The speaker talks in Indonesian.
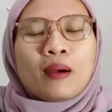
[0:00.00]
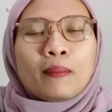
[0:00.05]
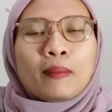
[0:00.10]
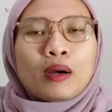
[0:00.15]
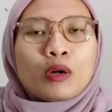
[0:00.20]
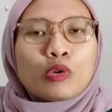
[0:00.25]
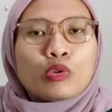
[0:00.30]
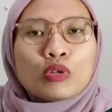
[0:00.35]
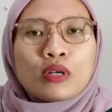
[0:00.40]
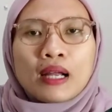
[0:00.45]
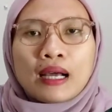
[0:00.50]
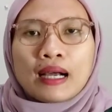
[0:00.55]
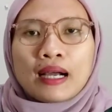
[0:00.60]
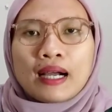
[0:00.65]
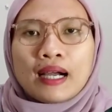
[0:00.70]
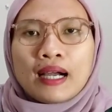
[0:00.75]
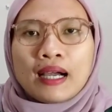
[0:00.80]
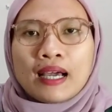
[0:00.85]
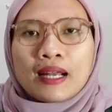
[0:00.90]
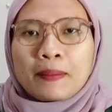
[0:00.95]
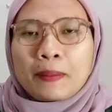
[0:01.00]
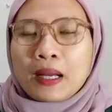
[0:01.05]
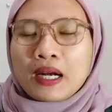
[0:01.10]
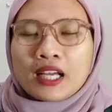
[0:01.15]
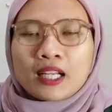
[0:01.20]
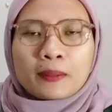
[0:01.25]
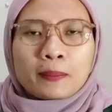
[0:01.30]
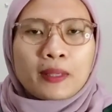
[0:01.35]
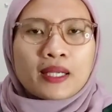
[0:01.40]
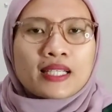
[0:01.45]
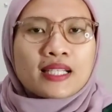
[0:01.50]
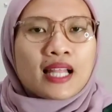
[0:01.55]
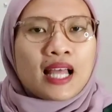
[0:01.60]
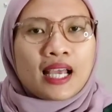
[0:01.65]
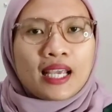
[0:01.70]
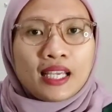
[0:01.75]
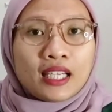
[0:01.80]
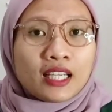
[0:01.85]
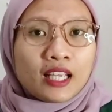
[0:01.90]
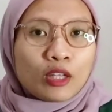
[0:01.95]
menggunakan marketplace
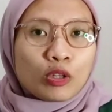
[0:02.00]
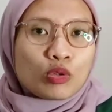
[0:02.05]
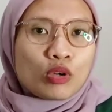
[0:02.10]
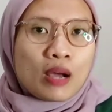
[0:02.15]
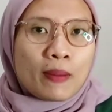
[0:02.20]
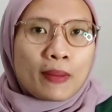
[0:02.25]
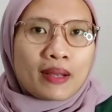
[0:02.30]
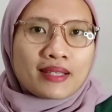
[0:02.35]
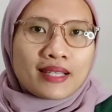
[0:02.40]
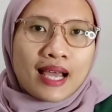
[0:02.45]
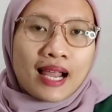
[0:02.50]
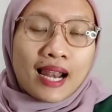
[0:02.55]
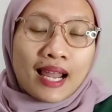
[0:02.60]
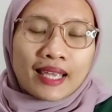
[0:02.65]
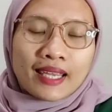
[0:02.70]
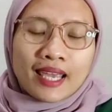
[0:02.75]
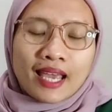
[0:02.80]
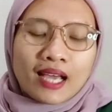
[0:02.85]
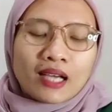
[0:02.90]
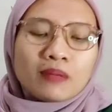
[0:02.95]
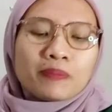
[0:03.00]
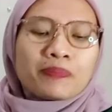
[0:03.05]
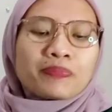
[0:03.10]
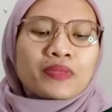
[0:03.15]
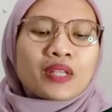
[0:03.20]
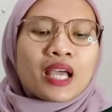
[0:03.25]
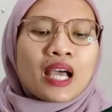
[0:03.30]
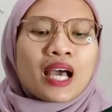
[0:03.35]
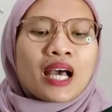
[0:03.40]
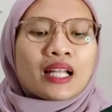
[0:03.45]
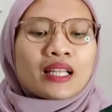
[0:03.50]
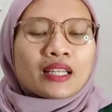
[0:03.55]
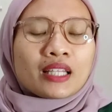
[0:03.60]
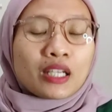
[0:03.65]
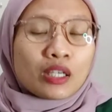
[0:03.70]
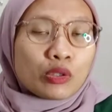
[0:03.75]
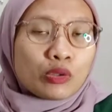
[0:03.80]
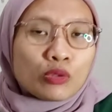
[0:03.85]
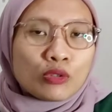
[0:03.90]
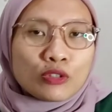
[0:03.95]
lain itu nggak masalah ya
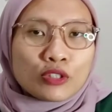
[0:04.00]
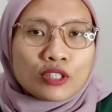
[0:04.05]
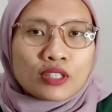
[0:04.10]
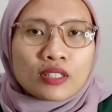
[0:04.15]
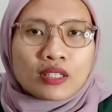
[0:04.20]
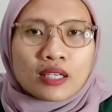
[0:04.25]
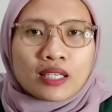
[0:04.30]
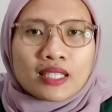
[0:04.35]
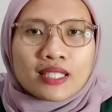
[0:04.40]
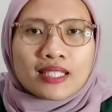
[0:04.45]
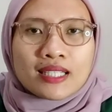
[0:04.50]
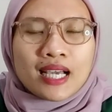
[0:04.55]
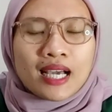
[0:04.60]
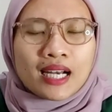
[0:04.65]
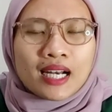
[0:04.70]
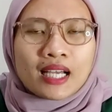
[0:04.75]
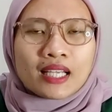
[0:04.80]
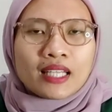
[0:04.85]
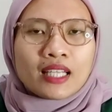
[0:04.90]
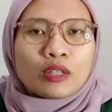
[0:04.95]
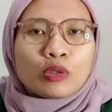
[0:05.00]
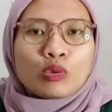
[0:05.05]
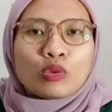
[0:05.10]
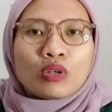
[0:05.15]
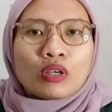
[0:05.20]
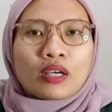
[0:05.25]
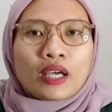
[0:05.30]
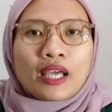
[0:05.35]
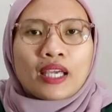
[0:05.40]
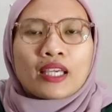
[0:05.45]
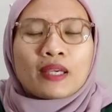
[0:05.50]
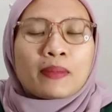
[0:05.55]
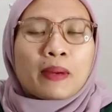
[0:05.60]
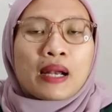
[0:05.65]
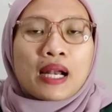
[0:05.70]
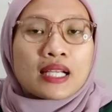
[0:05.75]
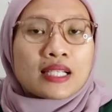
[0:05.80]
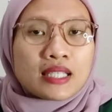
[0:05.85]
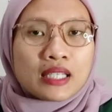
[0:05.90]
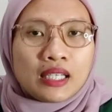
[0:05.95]
terus caranya tuh kayak
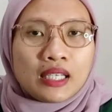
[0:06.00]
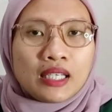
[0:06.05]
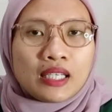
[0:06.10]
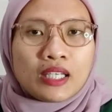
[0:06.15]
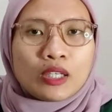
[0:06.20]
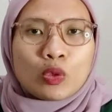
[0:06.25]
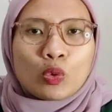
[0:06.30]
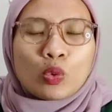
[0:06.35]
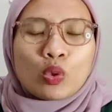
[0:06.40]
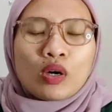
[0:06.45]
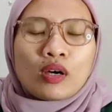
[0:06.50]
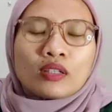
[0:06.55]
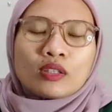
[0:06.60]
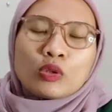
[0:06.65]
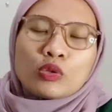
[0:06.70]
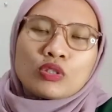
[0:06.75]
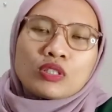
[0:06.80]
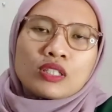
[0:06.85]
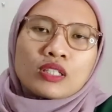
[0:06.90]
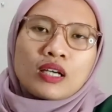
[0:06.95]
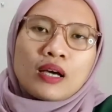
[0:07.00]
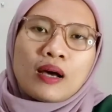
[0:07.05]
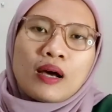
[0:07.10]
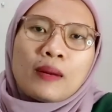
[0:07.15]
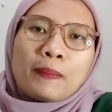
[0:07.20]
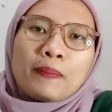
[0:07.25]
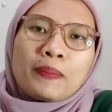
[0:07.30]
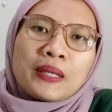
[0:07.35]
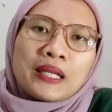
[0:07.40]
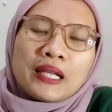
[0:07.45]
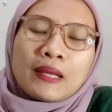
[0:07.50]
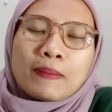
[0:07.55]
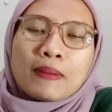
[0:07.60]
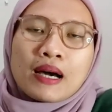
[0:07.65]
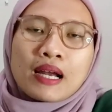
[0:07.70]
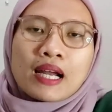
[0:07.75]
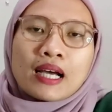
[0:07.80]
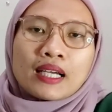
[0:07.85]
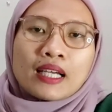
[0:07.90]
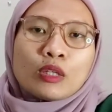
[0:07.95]
gimana sih gitu terus pilih
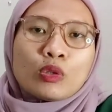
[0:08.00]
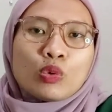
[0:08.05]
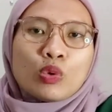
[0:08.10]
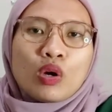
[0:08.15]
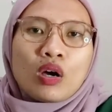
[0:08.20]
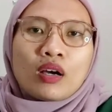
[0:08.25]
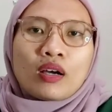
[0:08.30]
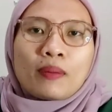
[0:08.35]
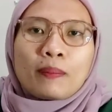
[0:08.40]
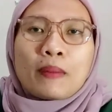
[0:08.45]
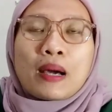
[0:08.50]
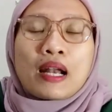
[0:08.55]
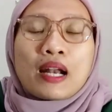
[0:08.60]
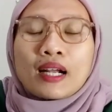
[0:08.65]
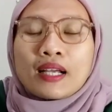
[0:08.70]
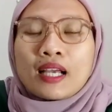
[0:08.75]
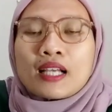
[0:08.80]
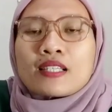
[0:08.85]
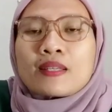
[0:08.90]
barangnya tuh barang